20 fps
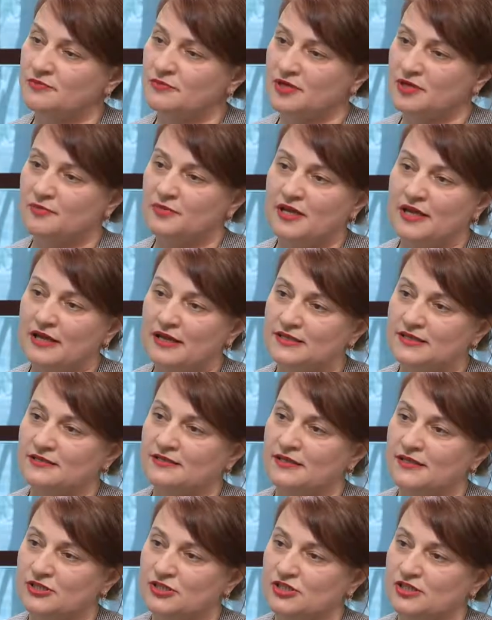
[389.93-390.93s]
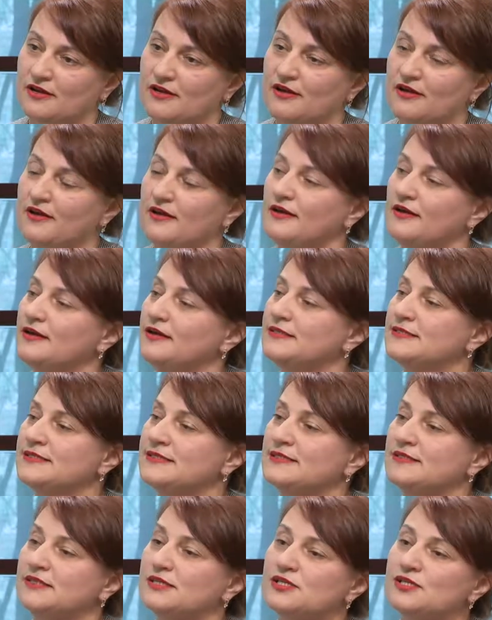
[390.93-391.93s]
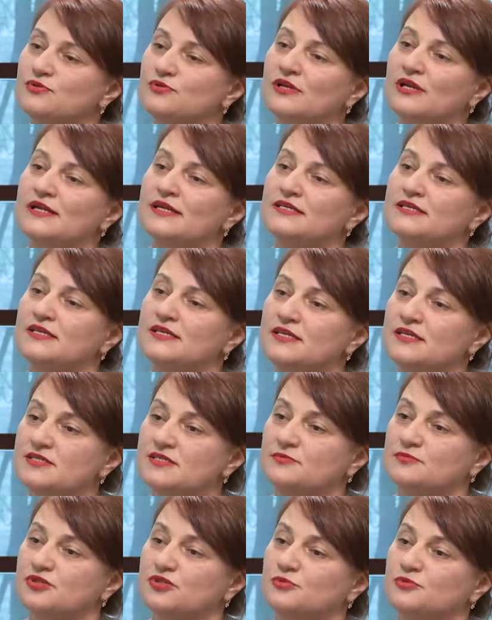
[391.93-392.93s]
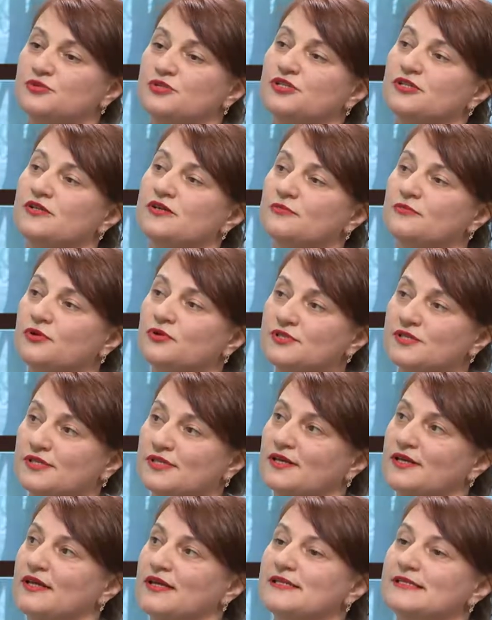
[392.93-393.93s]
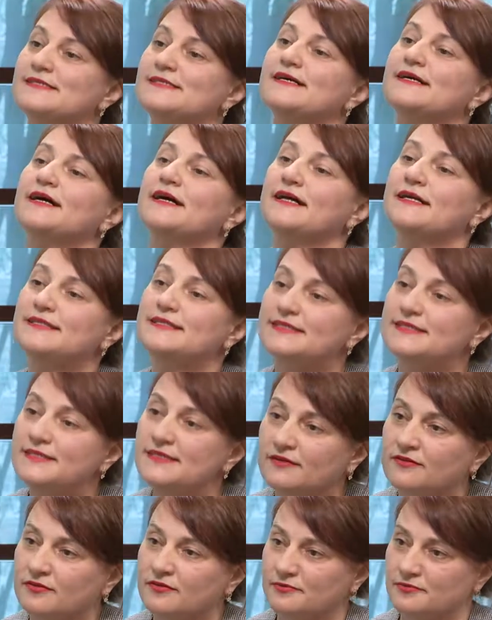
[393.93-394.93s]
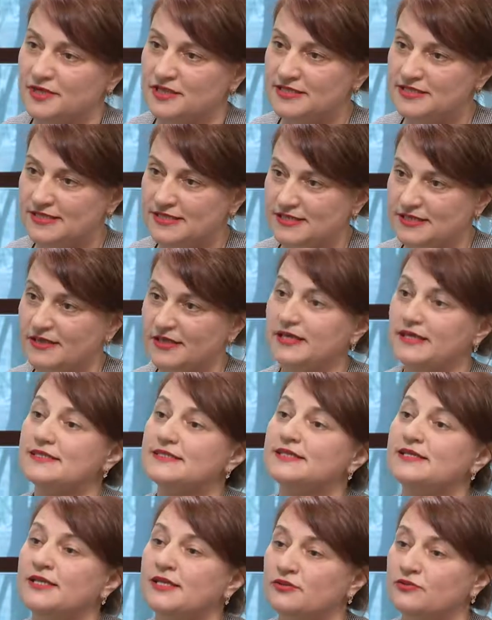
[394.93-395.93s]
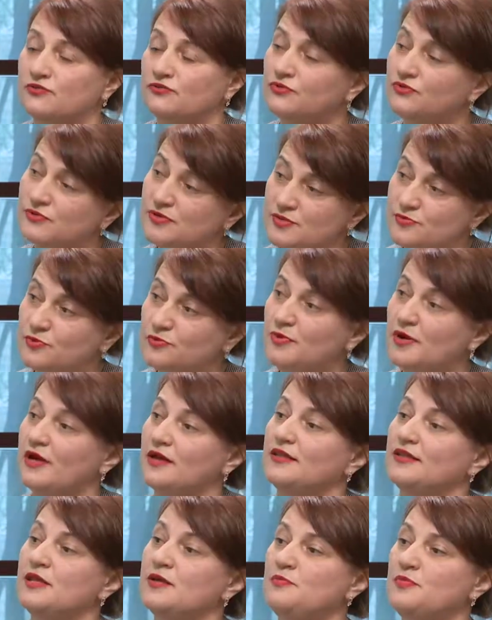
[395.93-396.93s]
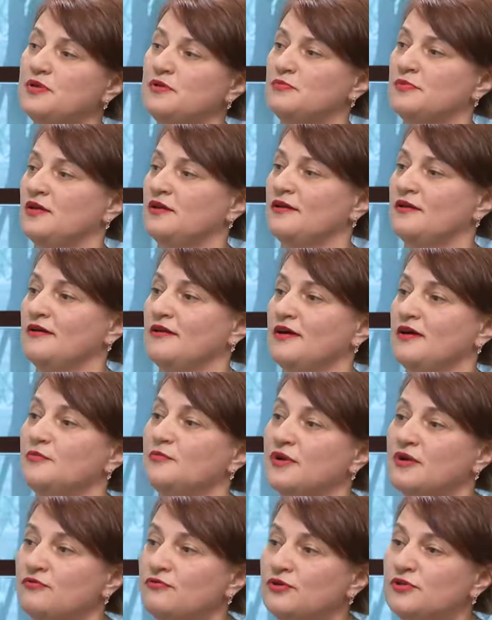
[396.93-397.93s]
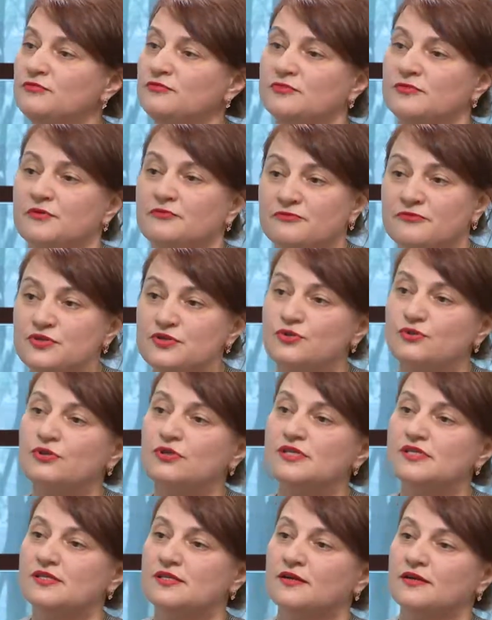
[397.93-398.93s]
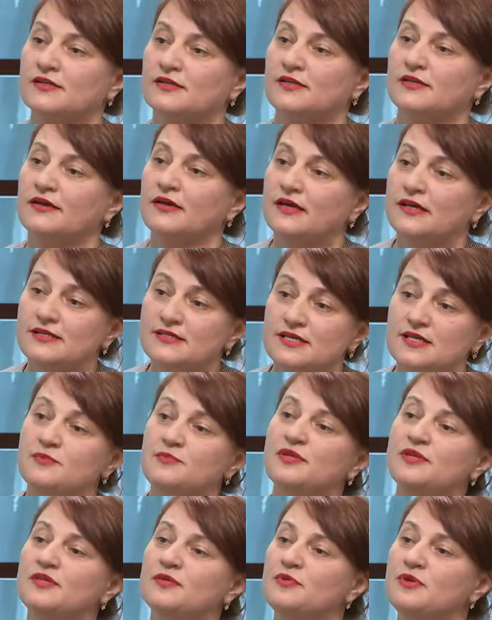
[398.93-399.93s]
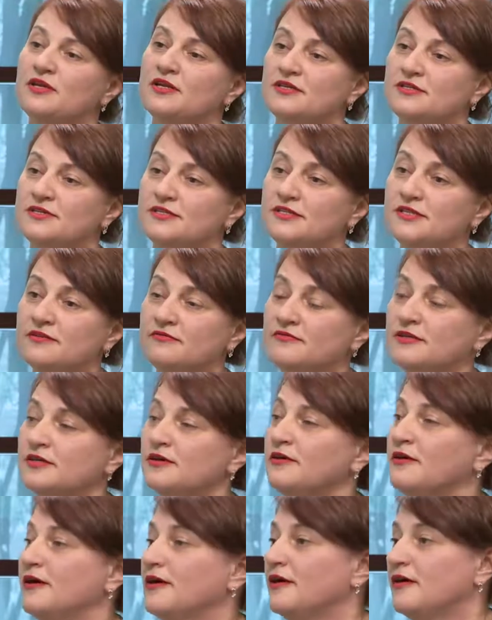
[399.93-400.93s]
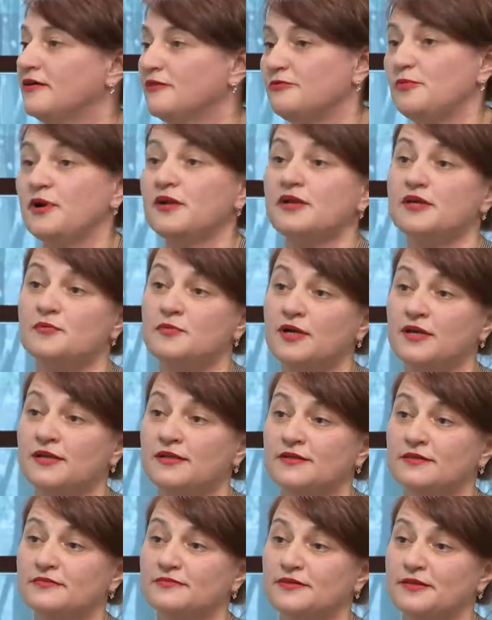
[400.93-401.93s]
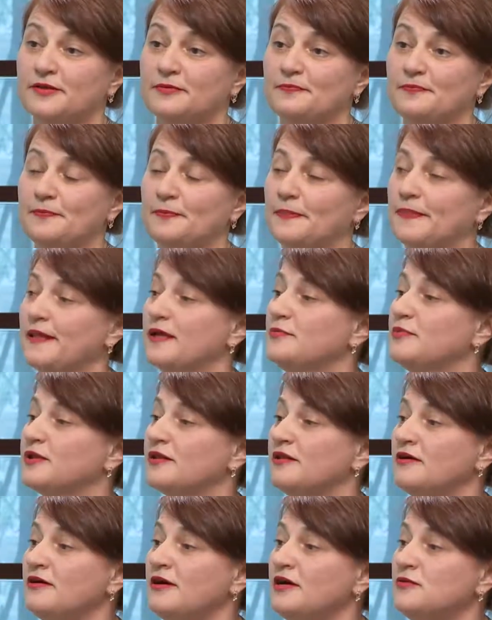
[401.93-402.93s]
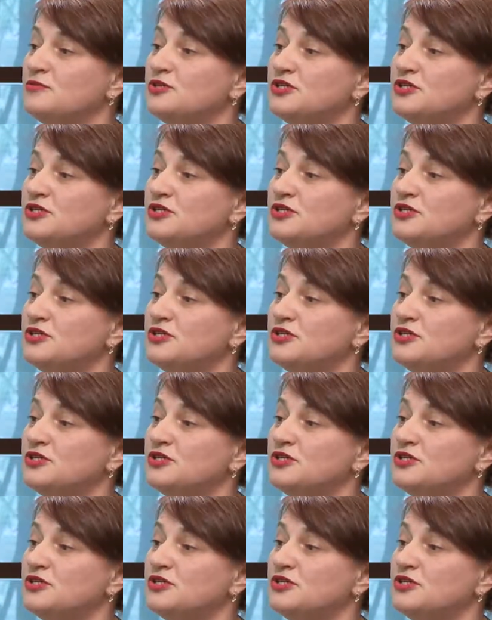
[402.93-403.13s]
мероприятие наше сделать настолько интересным, чтобы человек просто захотел прийти, следовать. Вот возьмем на примере. Проводим там веселые старты с элементами ориентирования в парке Малиновка. Предлагаем